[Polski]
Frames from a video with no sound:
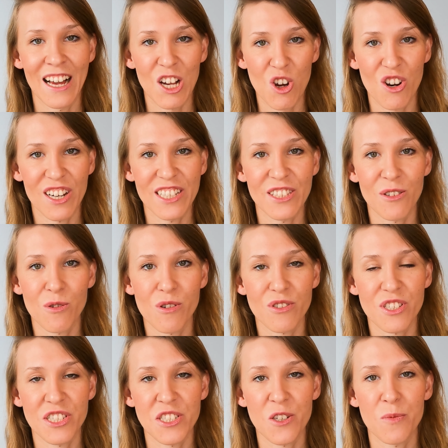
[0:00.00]
Kolejną
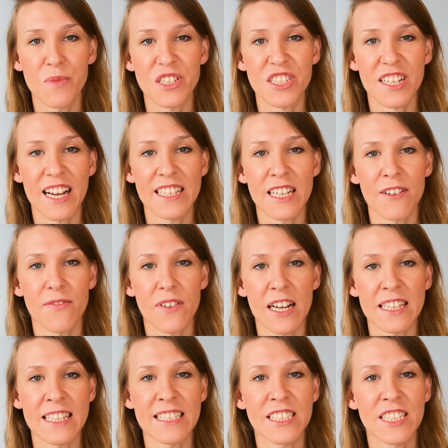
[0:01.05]
korzyścią mieszkania w
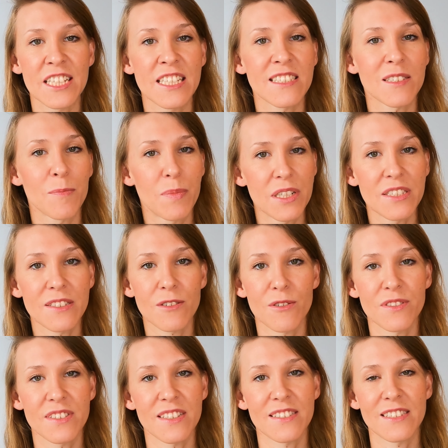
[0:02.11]
Kanadzie jest
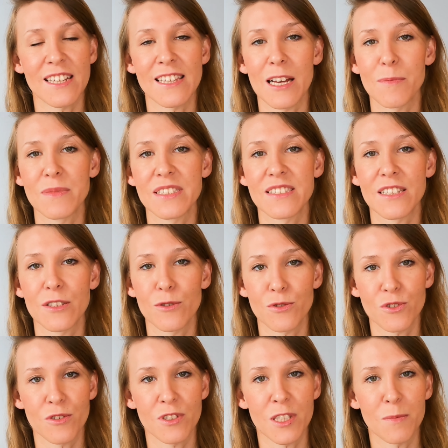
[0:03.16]
bliskość ze Stanami
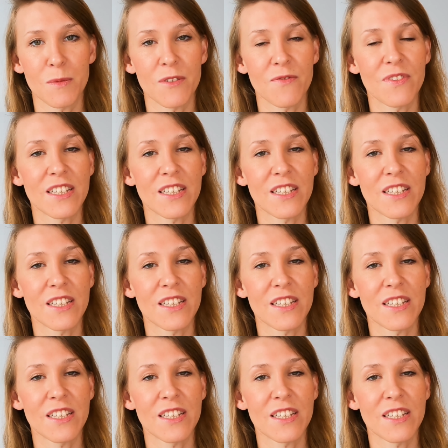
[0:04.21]
Zjednoczonymi,